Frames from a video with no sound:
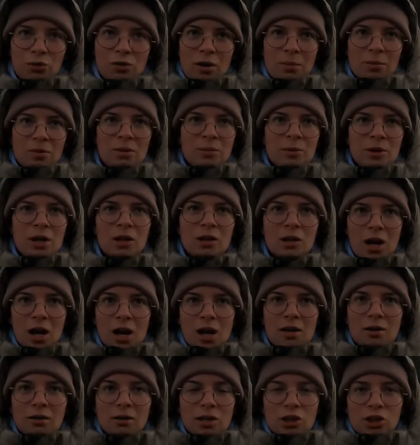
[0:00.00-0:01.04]
руками не
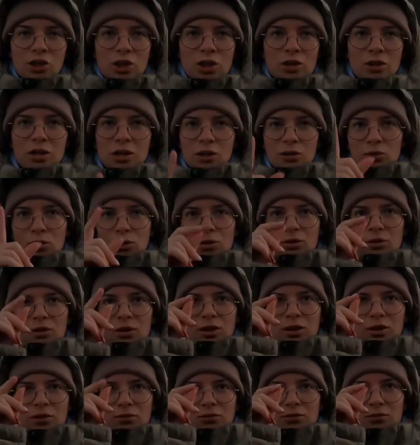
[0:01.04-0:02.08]
брала, иначе она
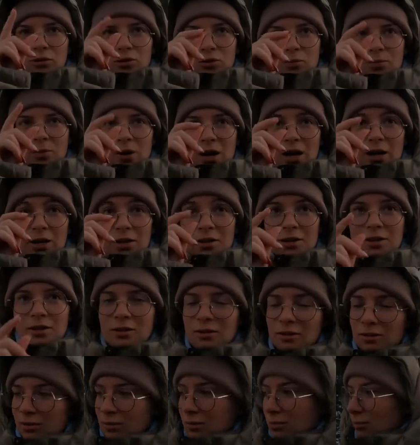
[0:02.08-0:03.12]
иголки в а -а
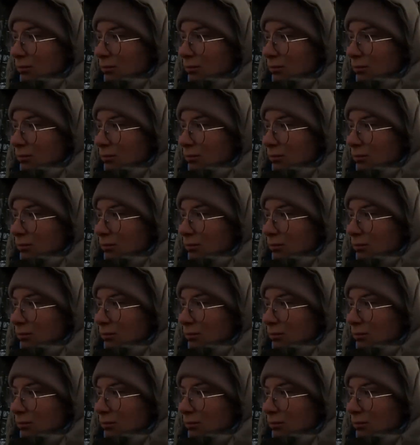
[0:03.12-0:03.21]
пальцы.